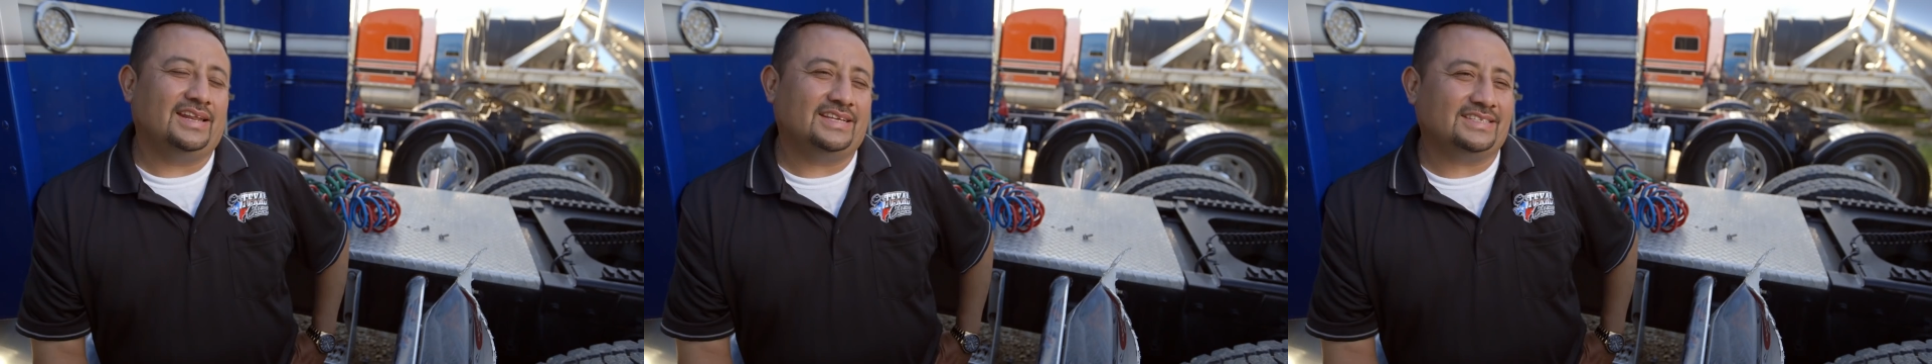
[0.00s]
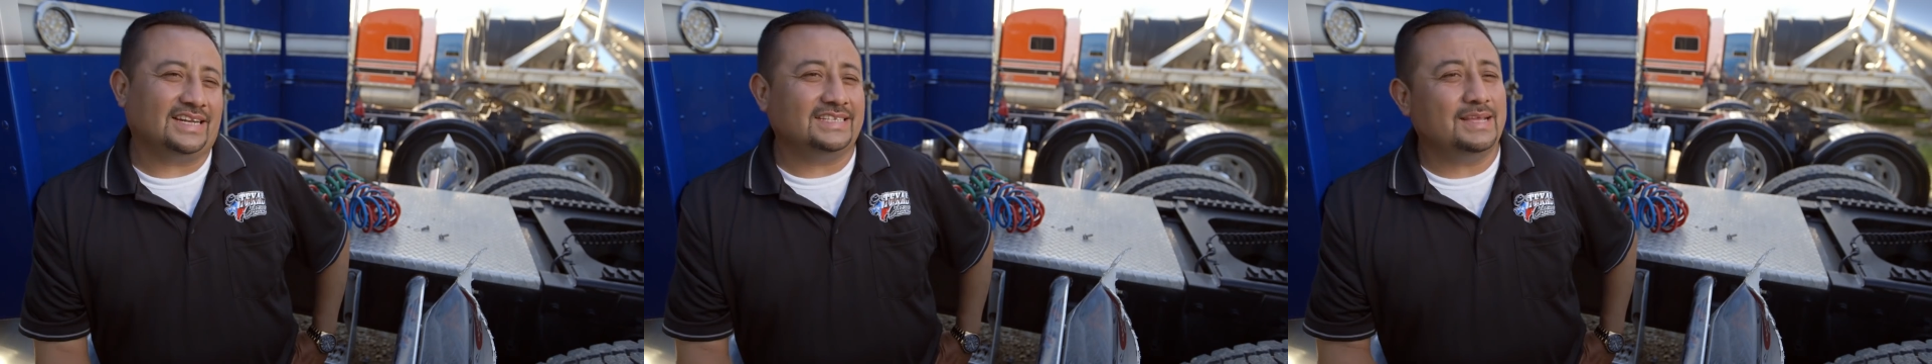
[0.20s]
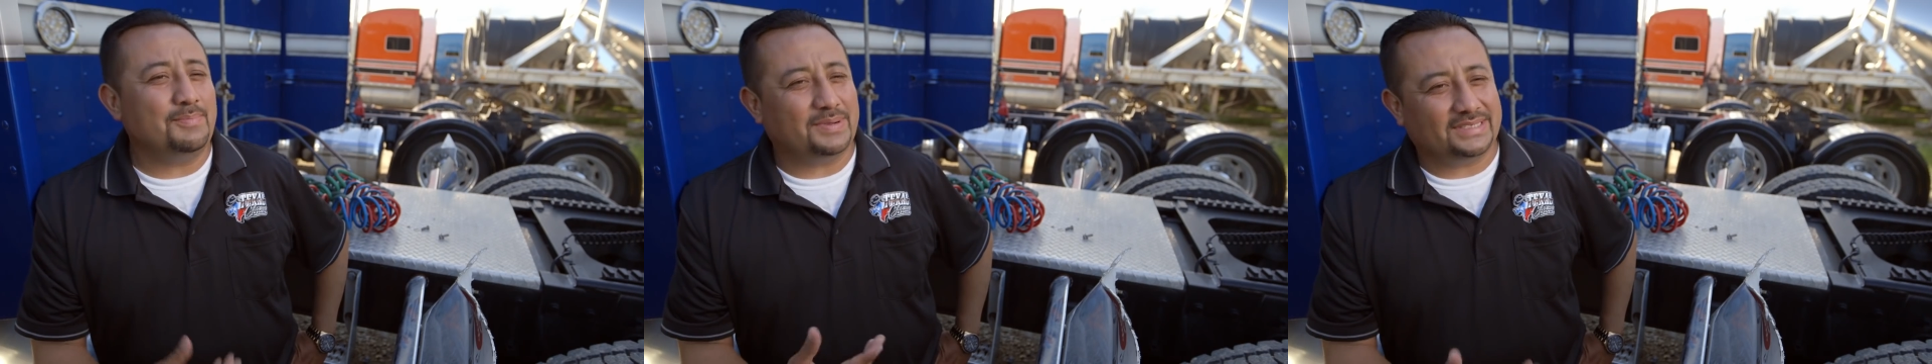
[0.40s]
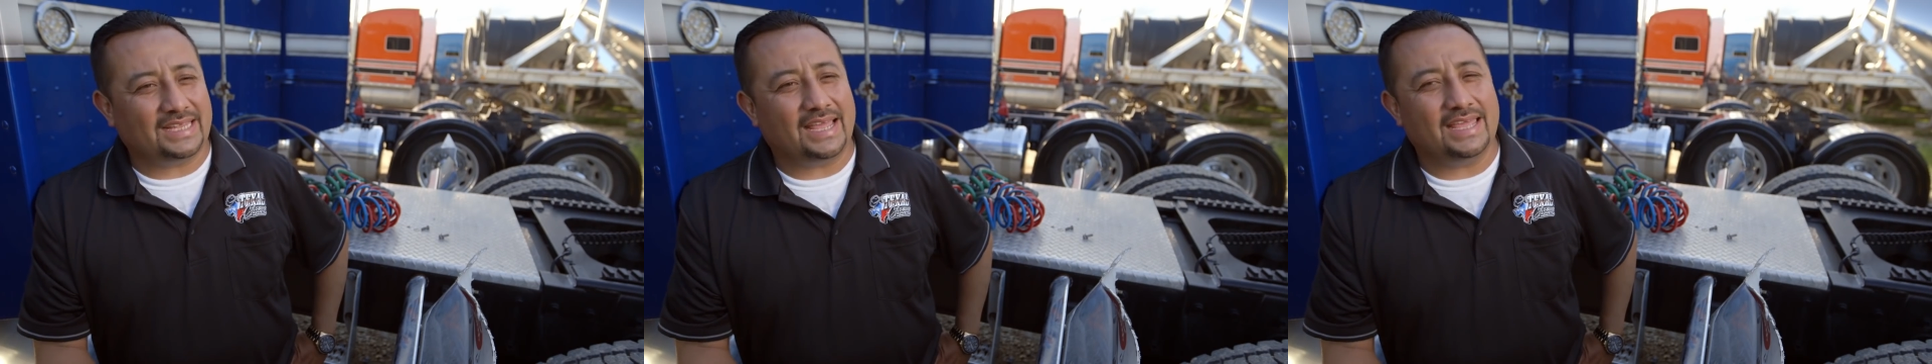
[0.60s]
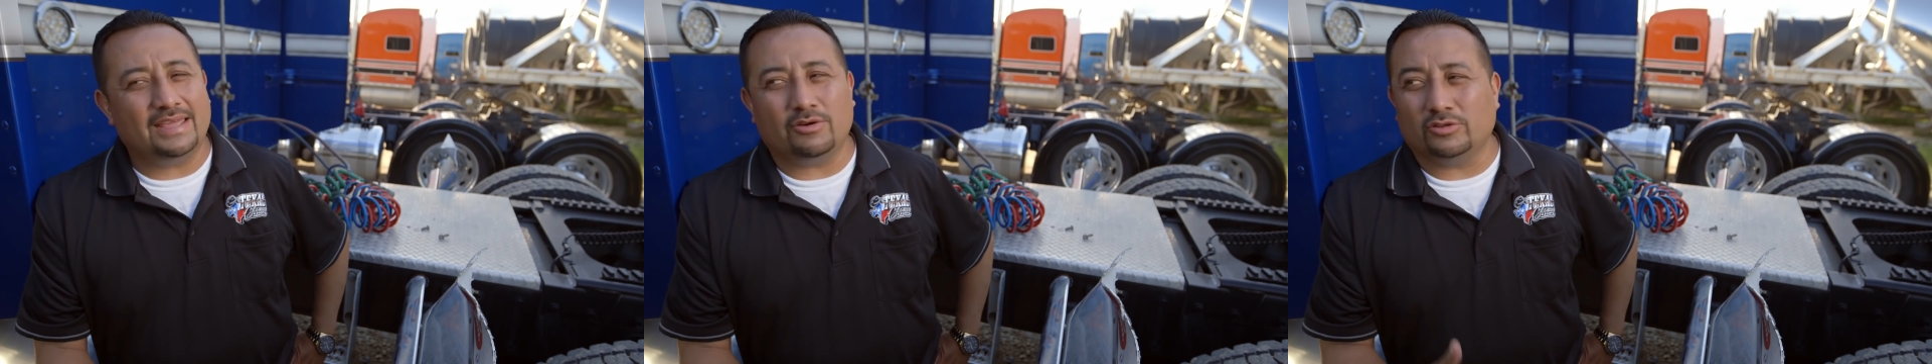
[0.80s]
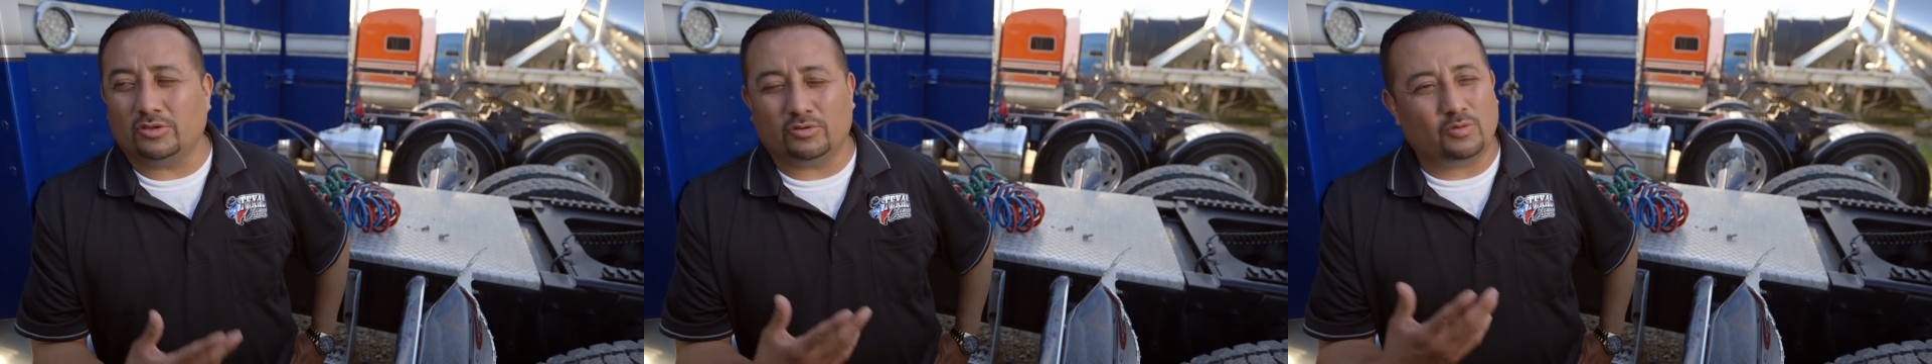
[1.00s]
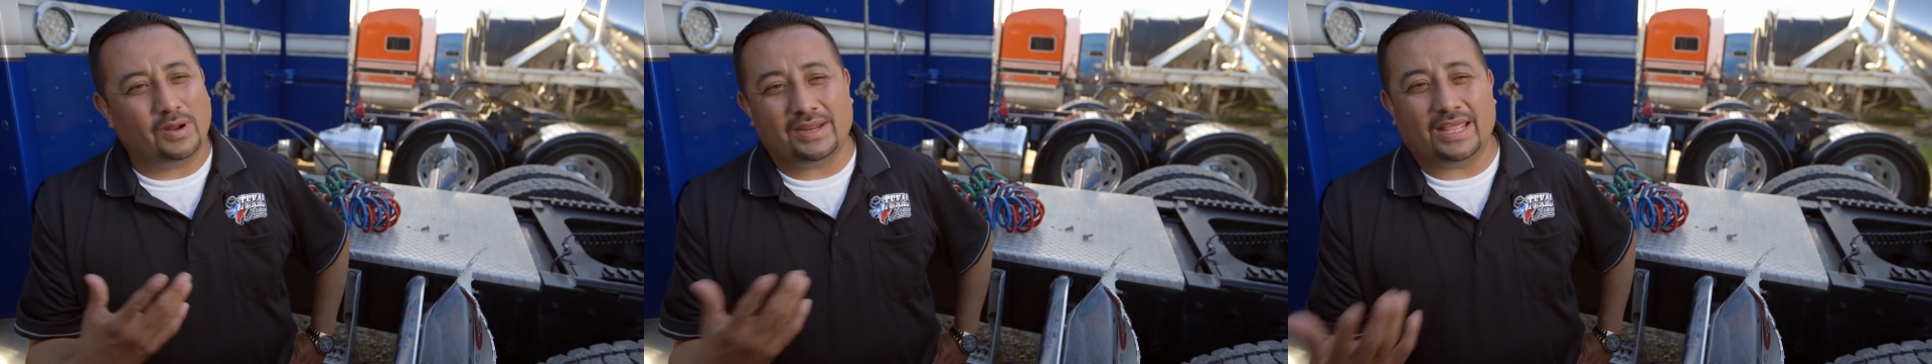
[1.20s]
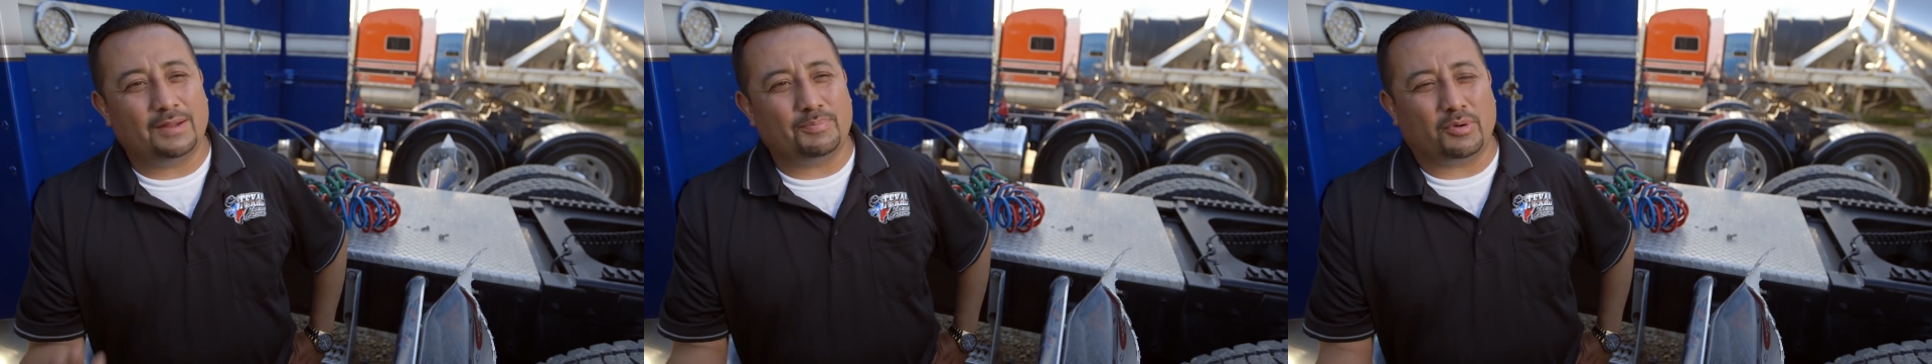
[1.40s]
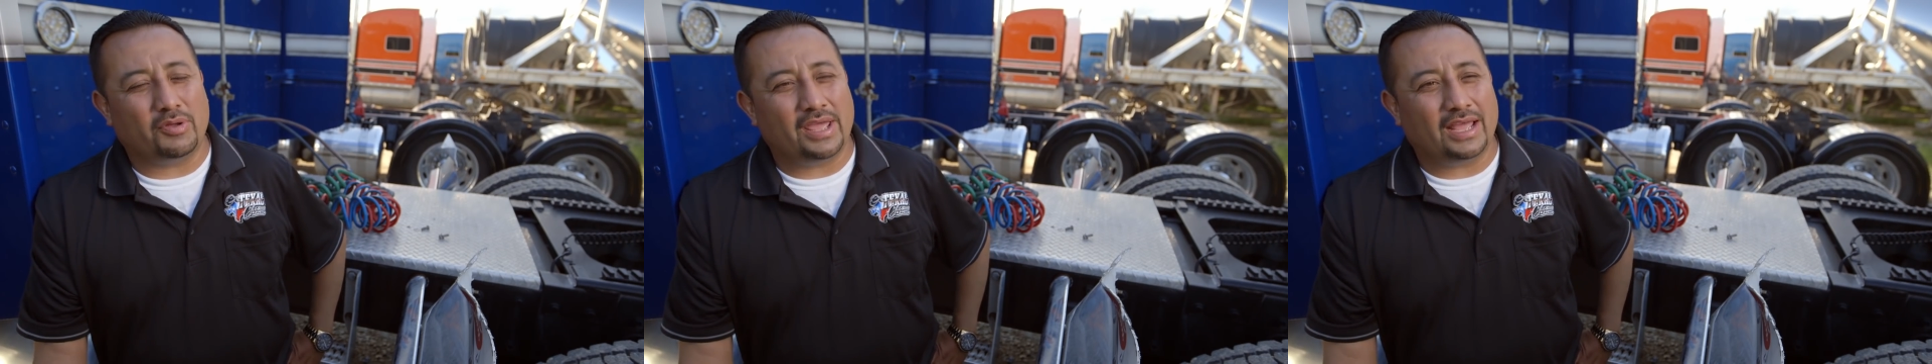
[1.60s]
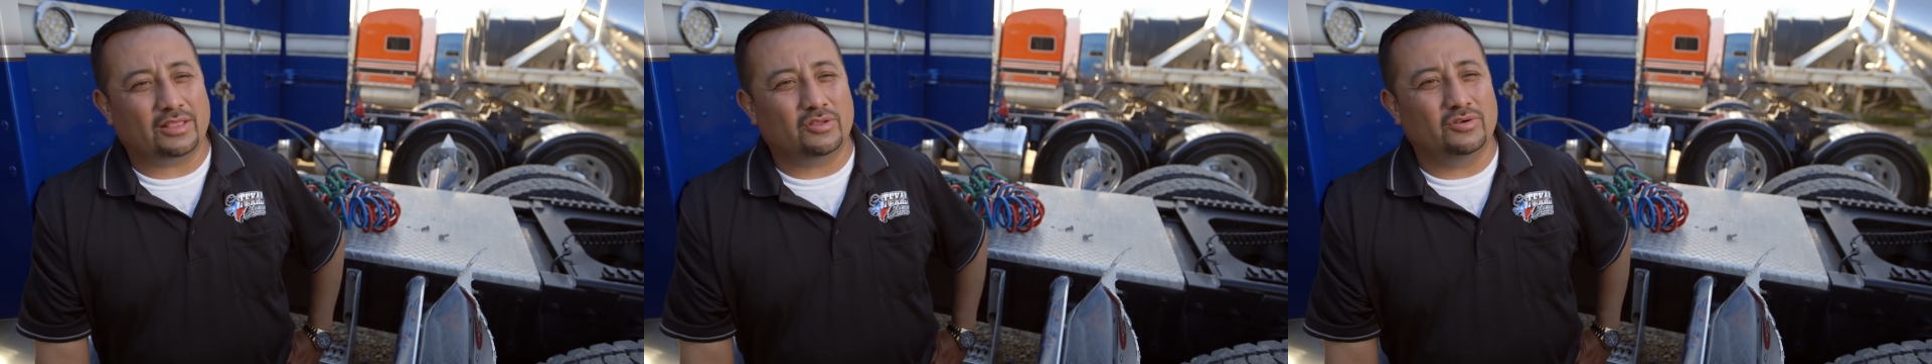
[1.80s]
El estrés siempre está ahí con cualquier
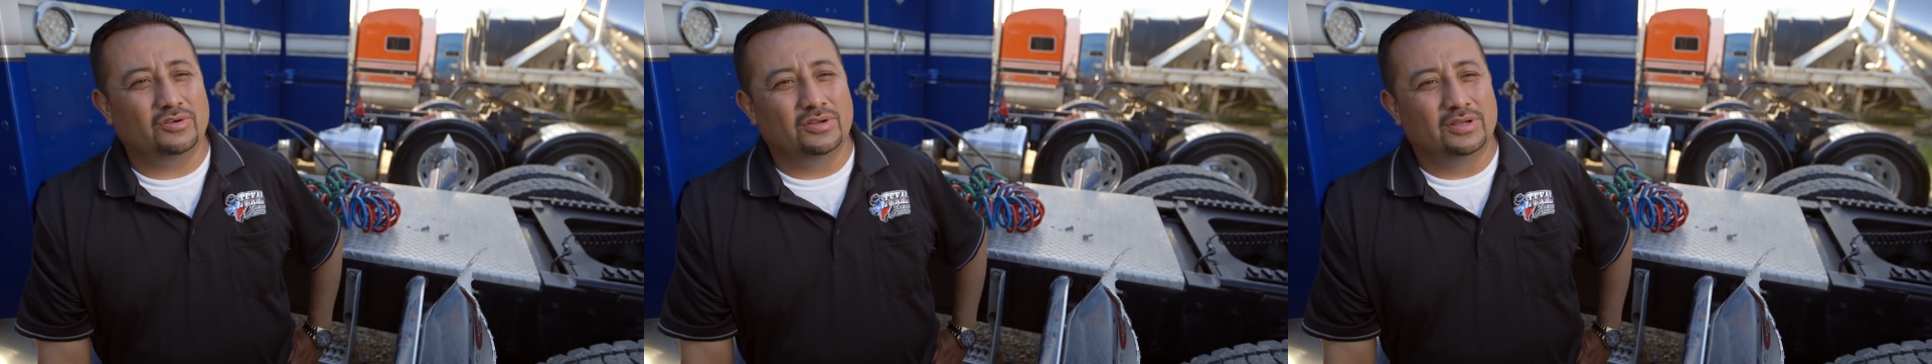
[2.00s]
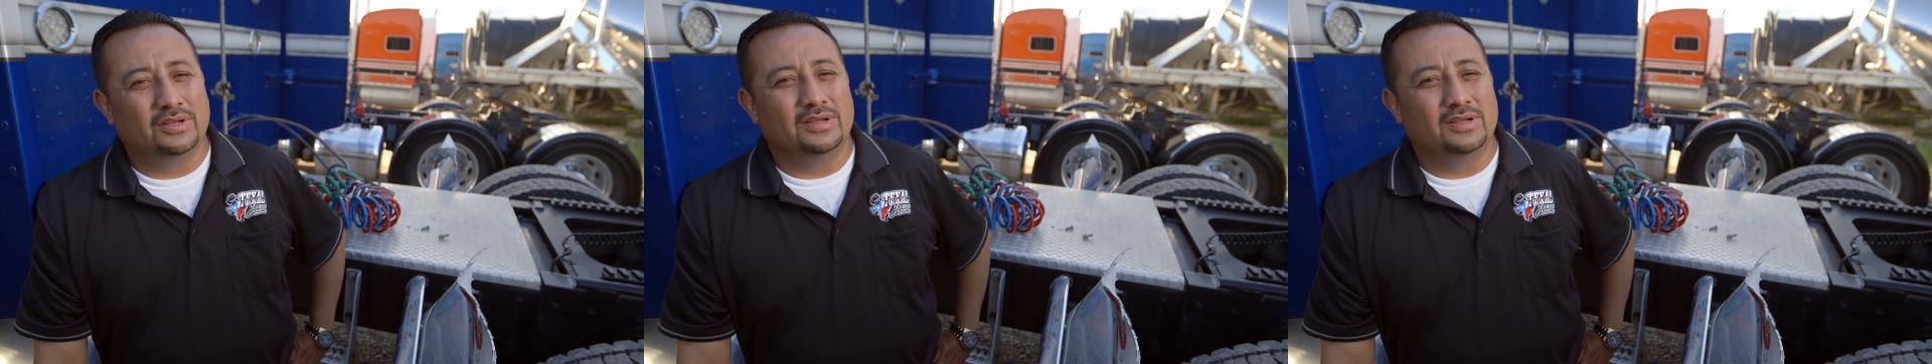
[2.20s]
proyecto,